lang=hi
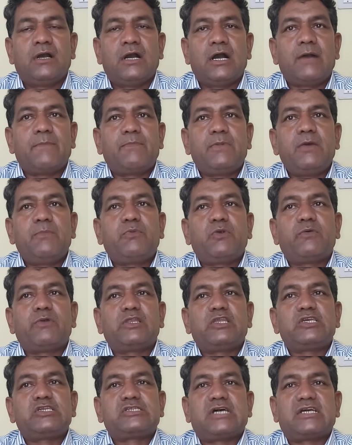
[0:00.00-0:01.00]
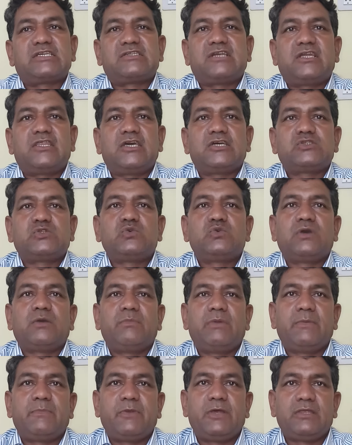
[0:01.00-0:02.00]
अपने पूर्ववर्ती शासनाध्यक्षों के
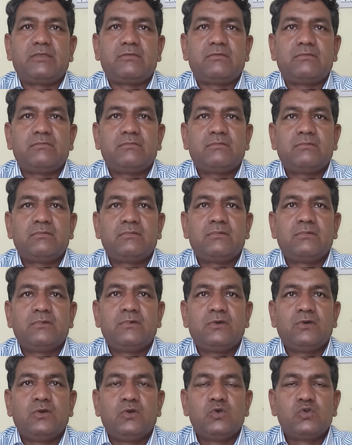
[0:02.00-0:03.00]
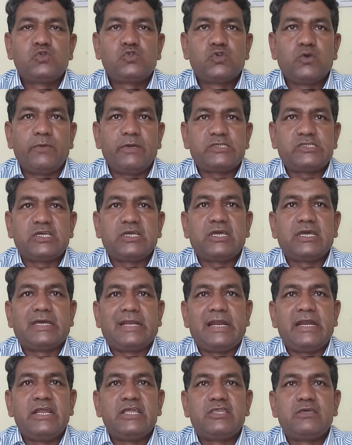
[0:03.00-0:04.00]
विपरीत सोवियत संघ की
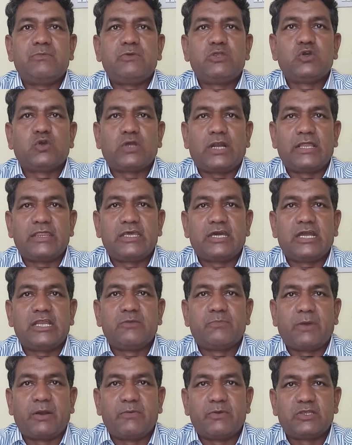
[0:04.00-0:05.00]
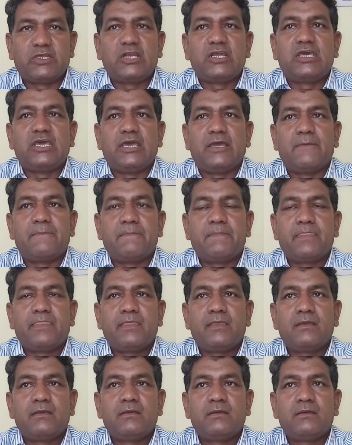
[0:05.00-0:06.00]
गृह नीति में जो क्रांतिकारी जो परिवर्तन किए
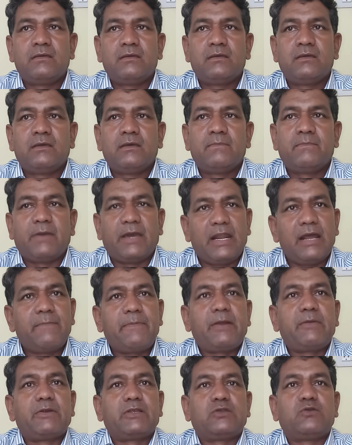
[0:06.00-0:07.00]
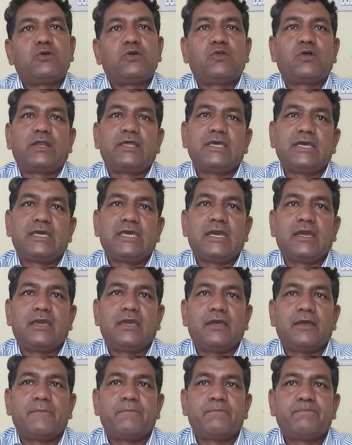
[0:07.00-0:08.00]
पहला परिवर्तन के द्वारा यह किया
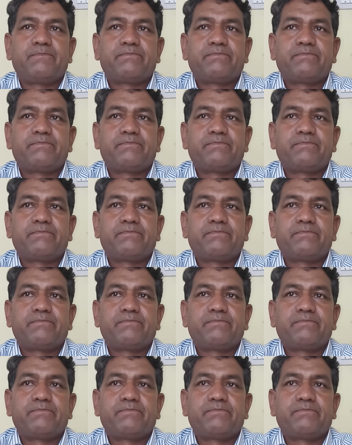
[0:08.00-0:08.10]
गया